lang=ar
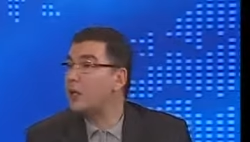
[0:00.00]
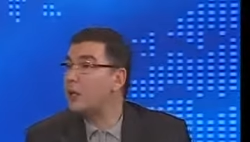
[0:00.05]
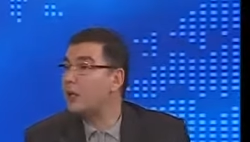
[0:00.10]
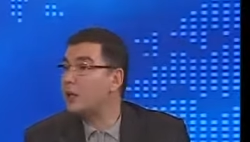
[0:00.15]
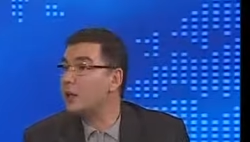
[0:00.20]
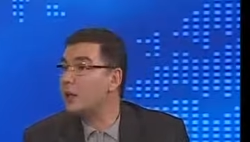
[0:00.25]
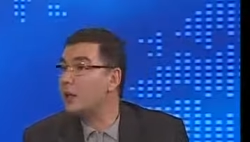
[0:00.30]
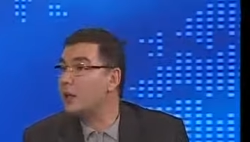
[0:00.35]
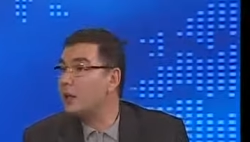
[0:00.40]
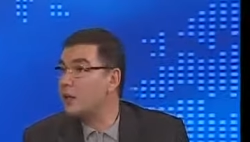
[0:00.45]

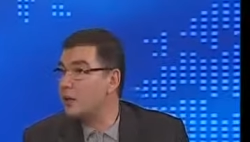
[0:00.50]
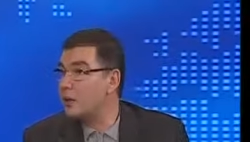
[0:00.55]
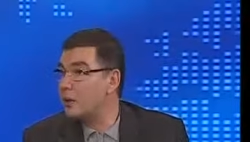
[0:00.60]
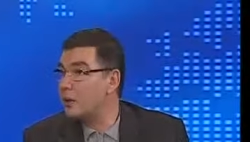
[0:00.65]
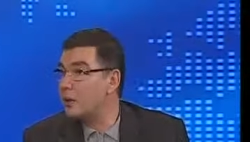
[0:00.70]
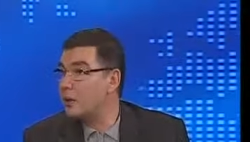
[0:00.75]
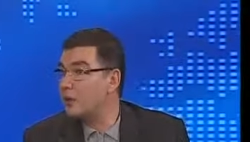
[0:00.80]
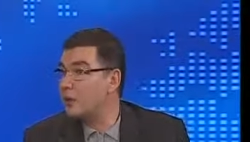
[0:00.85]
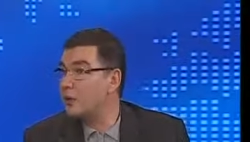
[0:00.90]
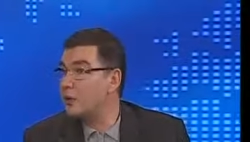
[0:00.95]
عندئذ
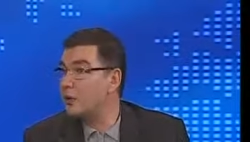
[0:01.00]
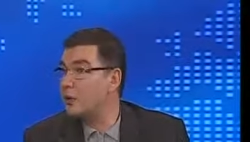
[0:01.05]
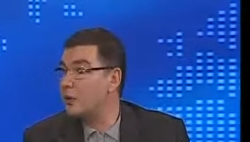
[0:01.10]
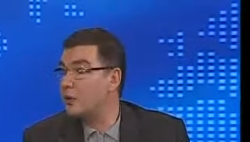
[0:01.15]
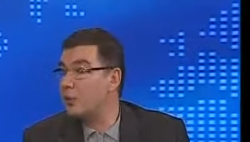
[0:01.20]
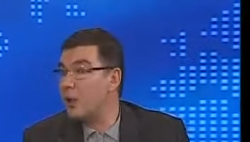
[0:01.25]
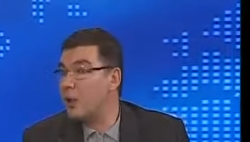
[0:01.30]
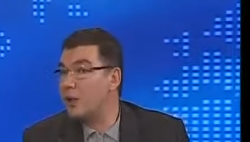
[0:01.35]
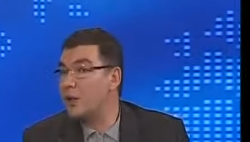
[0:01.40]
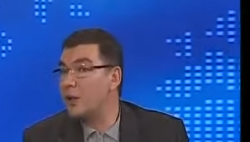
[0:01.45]
أنه
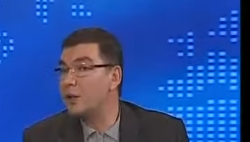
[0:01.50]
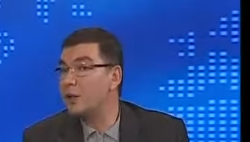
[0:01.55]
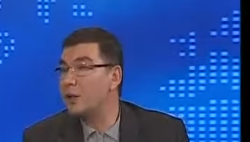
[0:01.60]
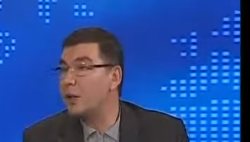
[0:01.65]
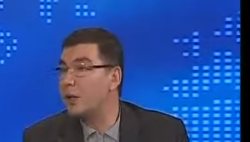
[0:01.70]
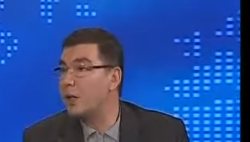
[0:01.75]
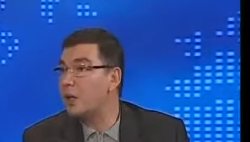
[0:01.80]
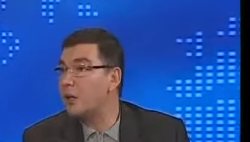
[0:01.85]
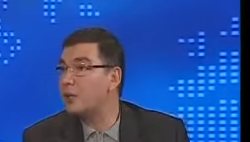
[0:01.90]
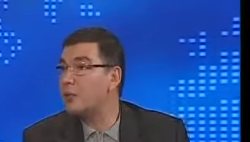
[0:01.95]
بعض
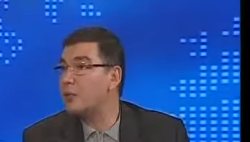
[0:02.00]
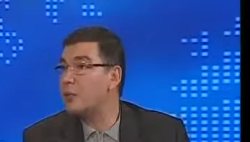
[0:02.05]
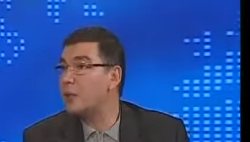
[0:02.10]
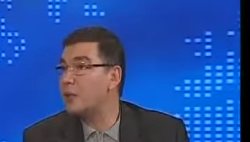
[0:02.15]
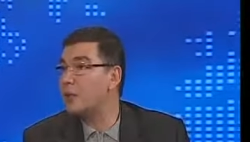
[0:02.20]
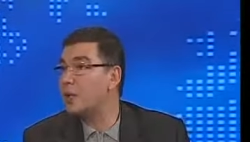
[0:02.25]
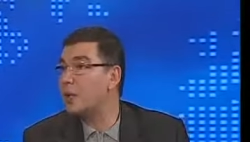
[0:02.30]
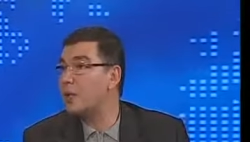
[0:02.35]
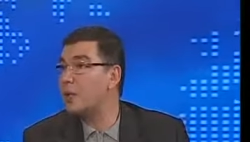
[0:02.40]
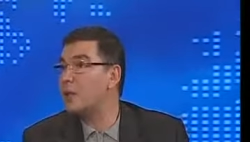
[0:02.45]

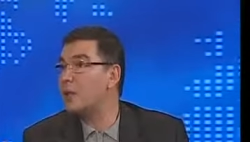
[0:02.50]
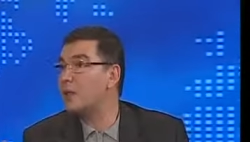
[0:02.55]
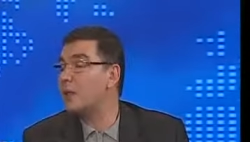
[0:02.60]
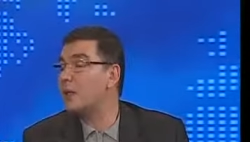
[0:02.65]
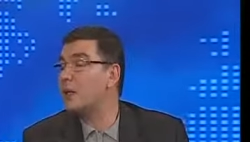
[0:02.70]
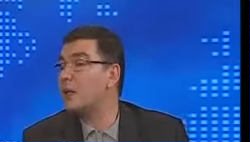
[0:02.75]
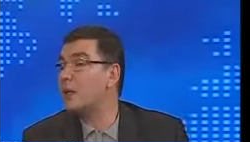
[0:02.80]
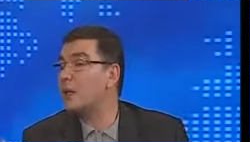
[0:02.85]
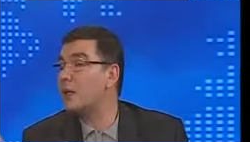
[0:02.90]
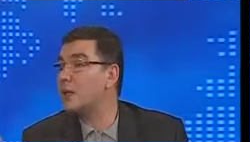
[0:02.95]
التحفظ
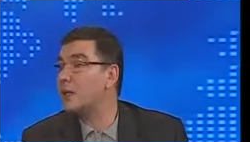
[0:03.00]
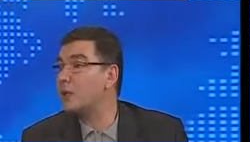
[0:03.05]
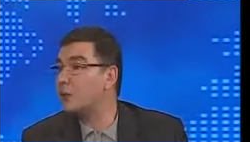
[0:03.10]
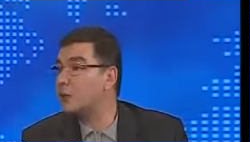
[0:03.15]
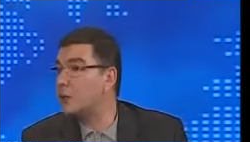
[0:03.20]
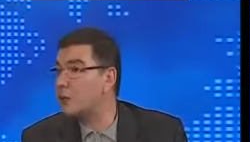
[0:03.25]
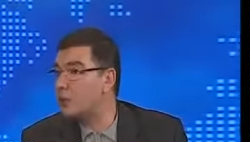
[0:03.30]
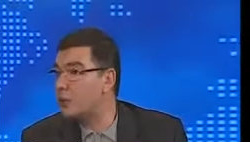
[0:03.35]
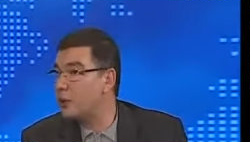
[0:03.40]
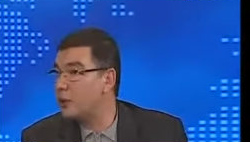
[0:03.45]
الذي
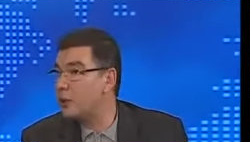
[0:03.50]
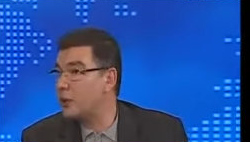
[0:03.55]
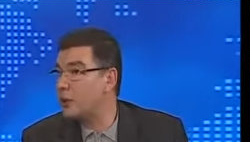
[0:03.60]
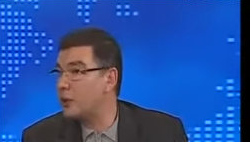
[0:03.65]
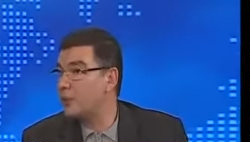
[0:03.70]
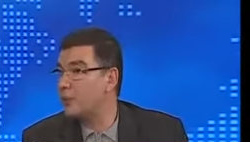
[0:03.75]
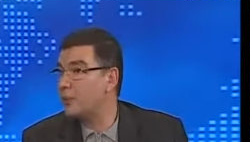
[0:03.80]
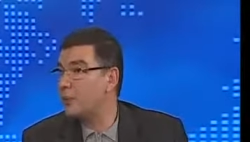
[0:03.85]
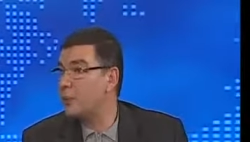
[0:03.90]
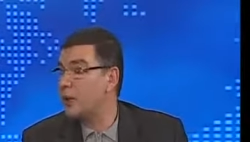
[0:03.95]
كانت تبديه
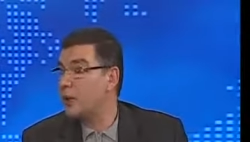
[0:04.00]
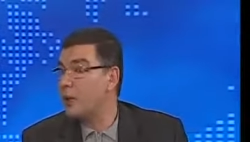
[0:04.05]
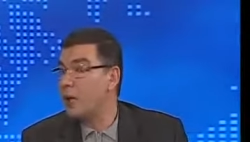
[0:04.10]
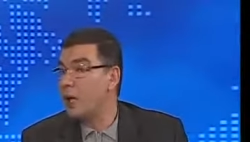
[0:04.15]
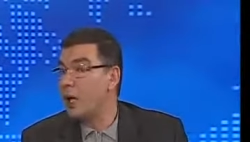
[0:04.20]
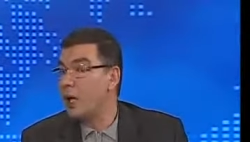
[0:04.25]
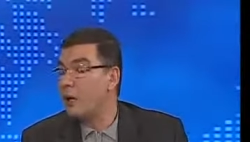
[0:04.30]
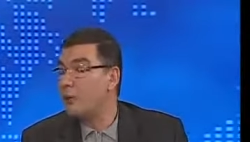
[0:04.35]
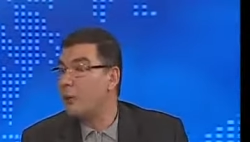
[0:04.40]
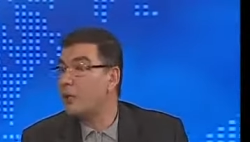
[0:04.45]

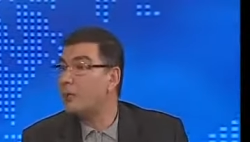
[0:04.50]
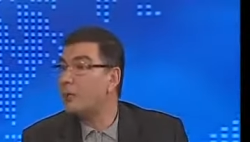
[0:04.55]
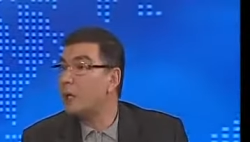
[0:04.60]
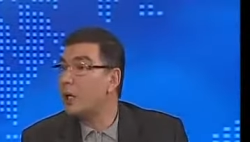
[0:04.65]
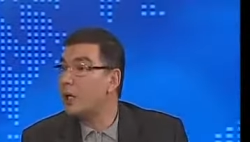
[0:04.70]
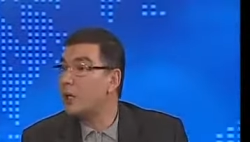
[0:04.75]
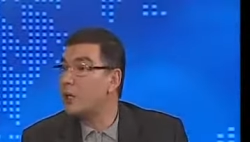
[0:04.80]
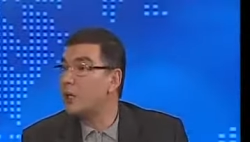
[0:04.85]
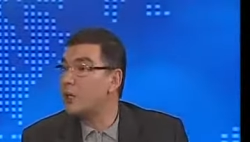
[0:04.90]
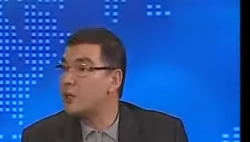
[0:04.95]
حول
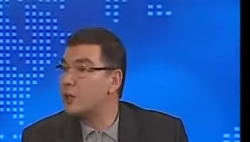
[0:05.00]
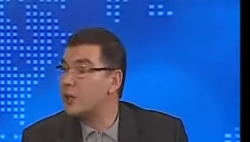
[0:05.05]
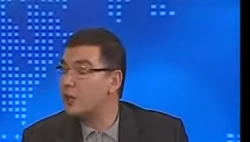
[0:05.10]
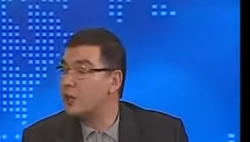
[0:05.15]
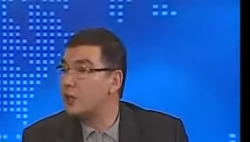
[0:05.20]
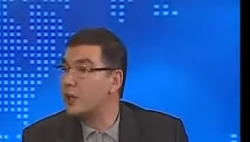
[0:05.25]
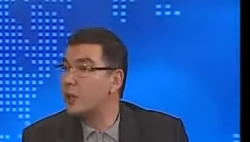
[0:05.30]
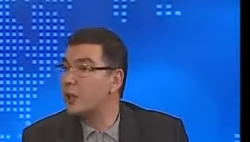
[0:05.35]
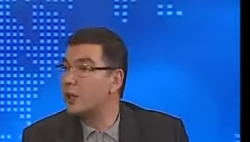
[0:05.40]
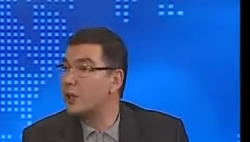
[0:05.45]
بعض
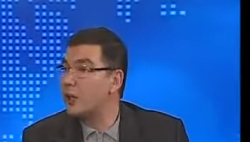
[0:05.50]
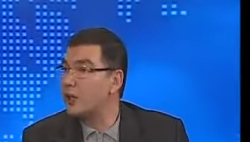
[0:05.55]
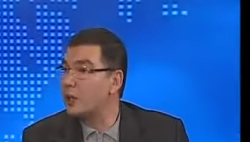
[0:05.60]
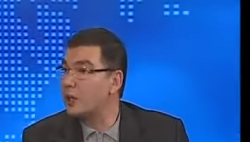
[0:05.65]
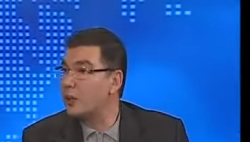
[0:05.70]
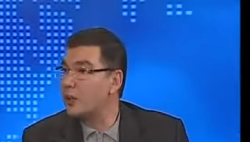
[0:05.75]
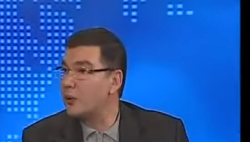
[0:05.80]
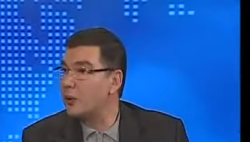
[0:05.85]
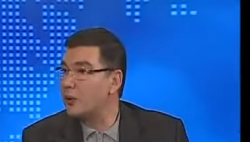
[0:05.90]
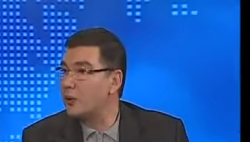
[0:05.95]
نشاطاتها
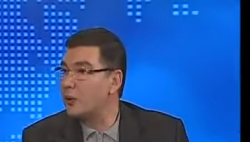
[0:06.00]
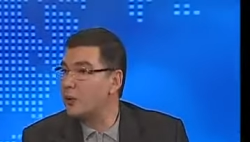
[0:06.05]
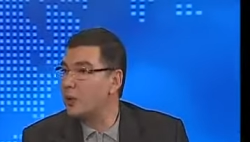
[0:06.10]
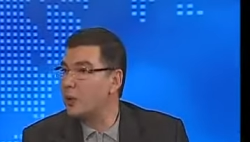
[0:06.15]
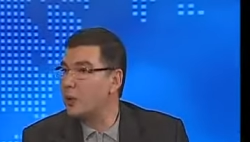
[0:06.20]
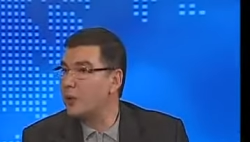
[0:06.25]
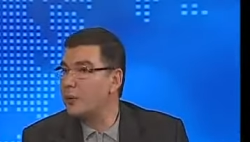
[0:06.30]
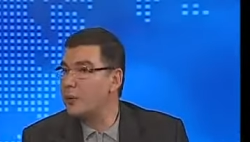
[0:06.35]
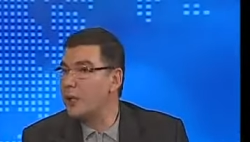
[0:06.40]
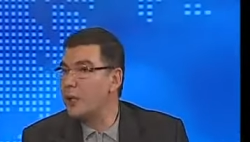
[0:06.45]

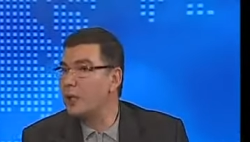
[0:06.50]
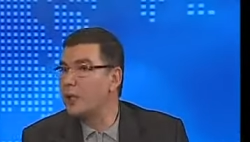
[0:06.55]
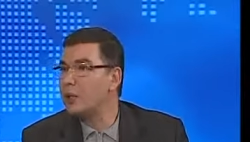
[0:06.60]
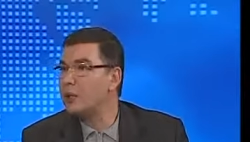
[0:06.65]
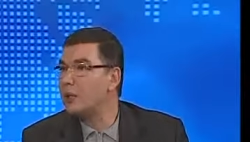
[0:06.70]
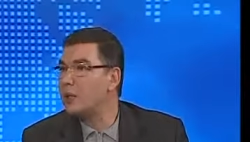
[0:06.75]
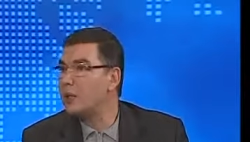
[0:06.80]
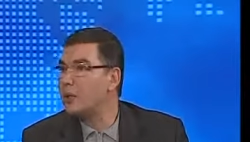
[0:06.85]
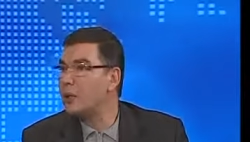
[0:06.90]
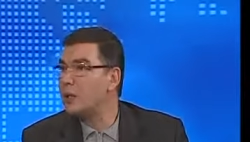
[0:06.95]
النووية من
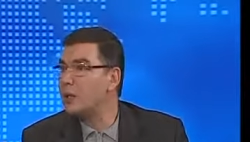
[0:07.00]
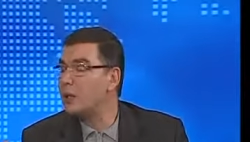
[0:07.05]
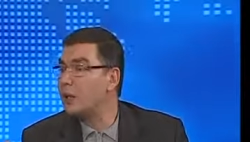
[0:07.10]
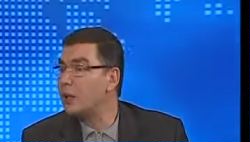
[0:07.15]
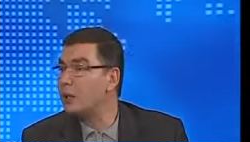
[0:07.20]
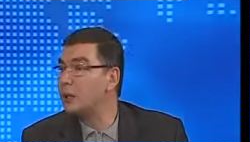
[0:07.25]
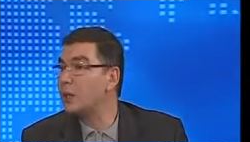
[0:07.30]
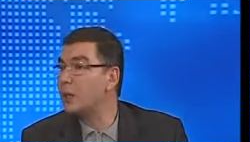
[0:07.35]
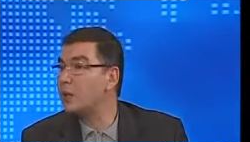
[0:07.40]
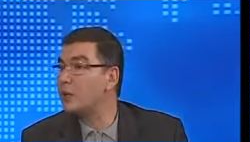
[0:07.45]
حق إيران
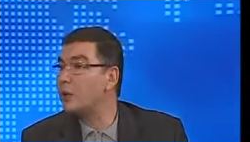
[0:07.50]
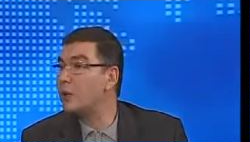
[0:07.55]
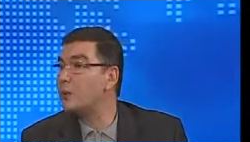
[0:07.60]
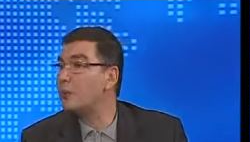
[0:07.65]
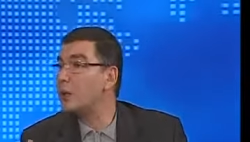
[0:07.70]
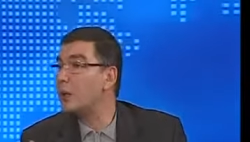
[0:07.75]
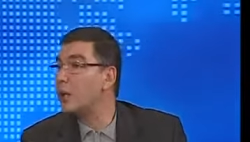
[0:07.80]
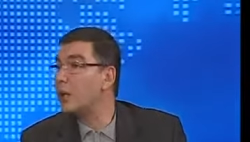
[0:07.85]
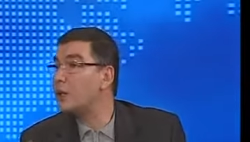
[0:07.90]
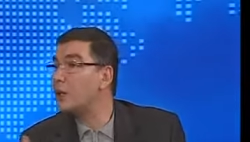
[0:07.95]
أن
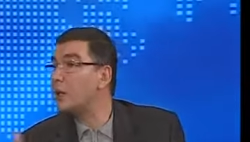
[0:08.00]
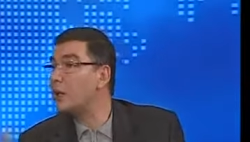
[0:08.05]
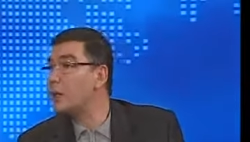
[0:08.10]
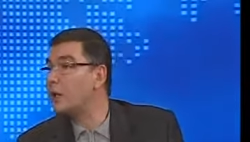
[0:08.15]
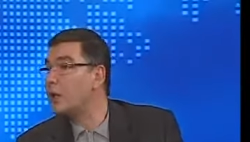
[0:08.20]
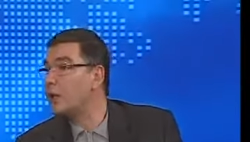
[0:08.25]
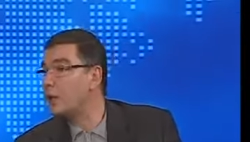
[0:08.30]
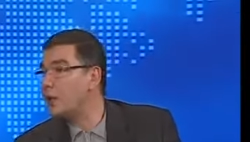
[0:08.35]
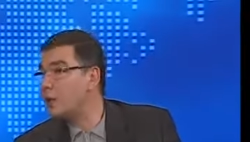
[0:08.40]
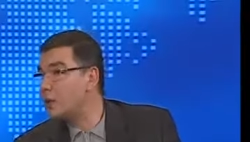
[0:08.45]
تضرب بعرض
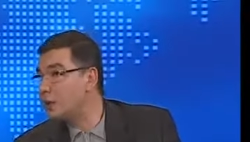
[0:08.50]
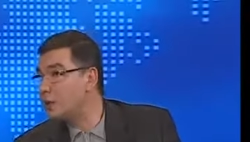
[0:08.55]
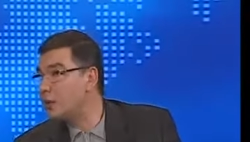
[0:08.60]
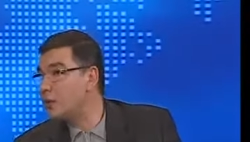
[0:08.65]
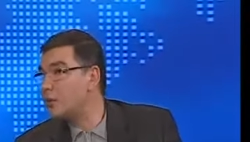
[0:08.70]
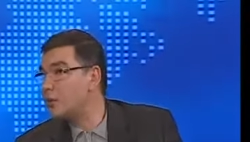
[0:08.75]
الحائط